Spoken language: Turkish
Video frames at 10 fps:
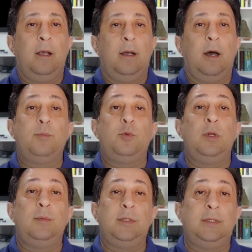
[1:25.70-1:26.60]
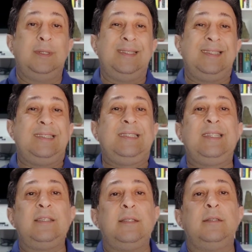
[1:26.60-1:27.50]
Abdülhamit'in
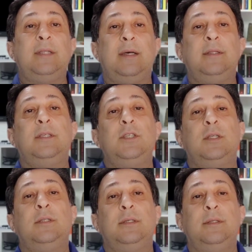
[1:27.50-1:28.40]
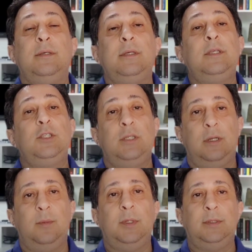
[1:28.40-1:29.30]
nasıl tahta çıktığını
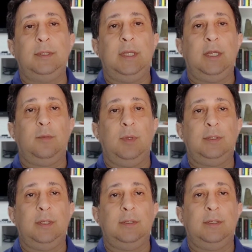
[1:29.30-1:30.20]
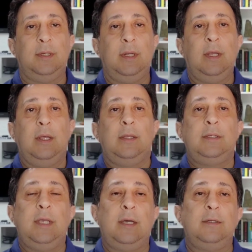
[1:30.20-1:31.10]
incelemeniz gerekmektedir
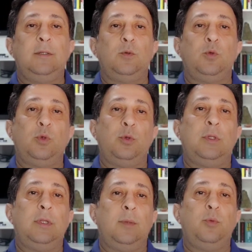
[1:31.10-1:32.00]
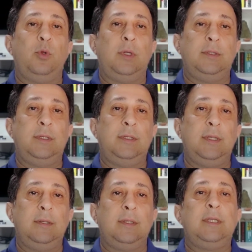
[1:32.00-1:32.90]
yani Sultan
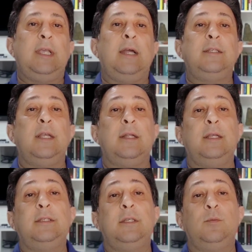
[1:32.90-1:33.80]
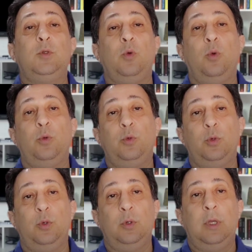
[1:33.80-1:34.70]
Abdülaziz'in gerçekleştirmiş
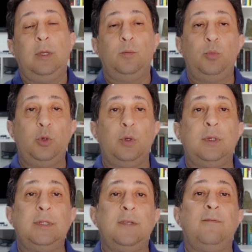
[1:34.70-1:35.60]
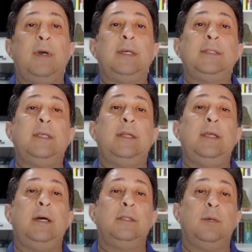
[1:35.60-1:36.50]
olduğu bürokratik ve
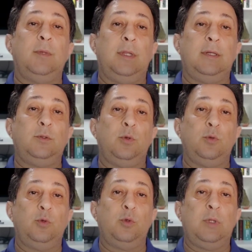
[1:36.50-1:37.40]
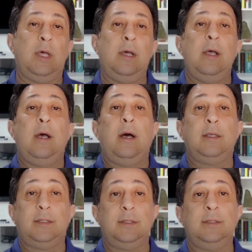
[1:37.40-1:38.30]
askeri atamalar sonucunda
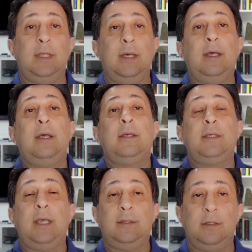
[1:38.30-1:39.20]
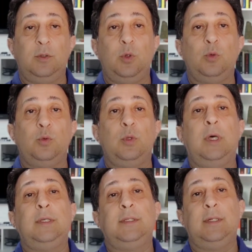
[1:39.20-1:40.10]
aslında kendi sonunu
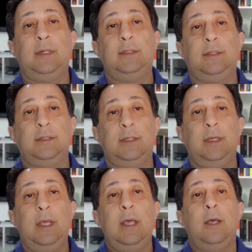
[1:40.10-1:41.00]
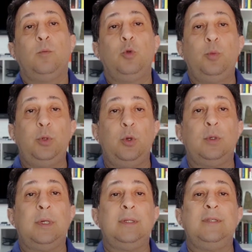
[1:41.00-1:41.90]
hazırladığını, bu
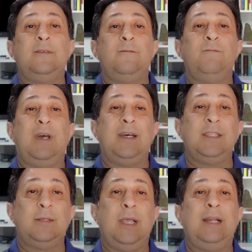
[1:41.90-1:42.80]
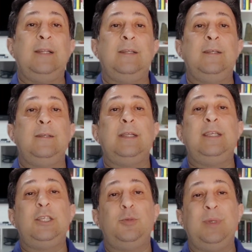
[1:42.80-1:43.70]
bürokratların ve askerlerin
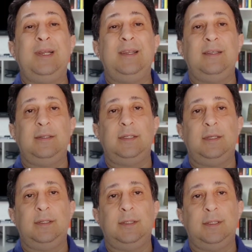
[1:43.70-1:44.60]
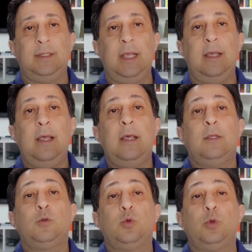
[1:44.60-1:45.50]
işbirliği içerisinde
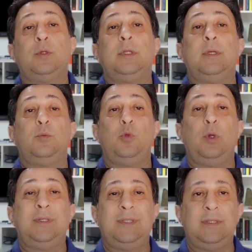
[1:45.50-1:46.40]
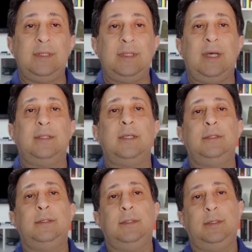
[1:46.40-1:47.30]
Sultan Abdülaziz'i tahttan
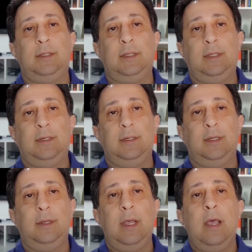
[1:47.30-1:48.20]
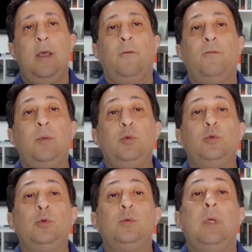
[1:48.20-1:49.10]
indirdiklerini ve
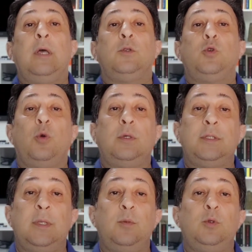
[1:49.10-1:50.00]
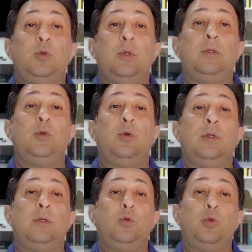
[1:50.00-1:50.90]
bunun çok kısa bir süre
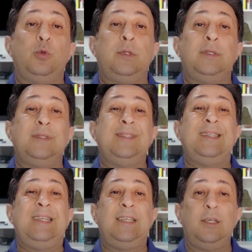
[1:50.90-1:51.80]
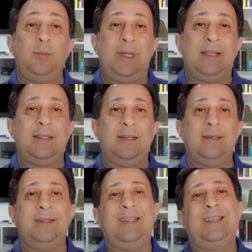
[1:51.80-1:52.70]
sonra sultanın iki
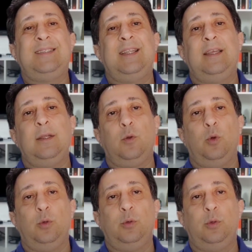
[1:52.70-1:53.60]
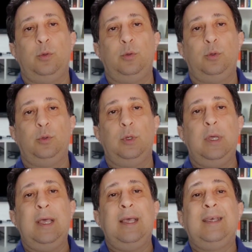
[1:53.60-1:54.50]
bileklerinin kesilerek öldürüldüğünü,
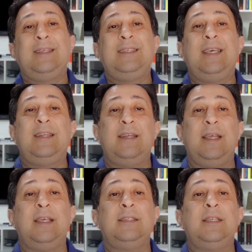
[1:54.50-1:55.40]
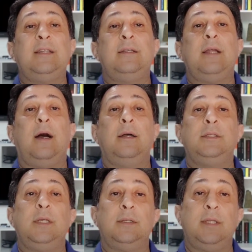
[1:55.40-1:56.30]
yerine geçenin
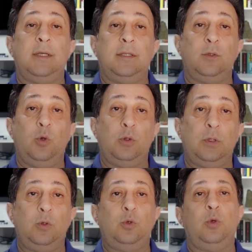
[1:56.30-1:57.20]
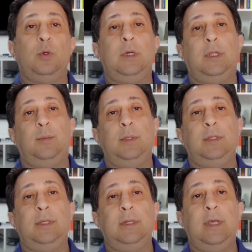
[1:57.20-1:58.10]
ancak tahta 93 gün
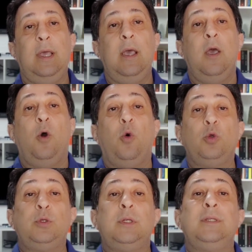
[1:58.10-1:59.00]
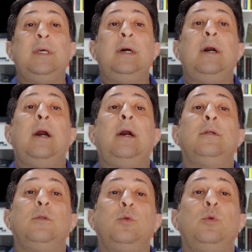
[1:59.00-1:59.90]
kalabildiğini, o sırada
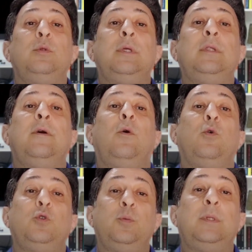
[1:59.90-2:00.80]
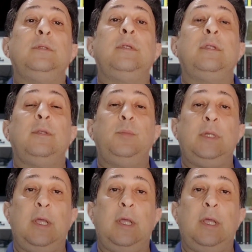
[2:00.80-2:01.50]
Anadolu'da da Osmanlı'da da bir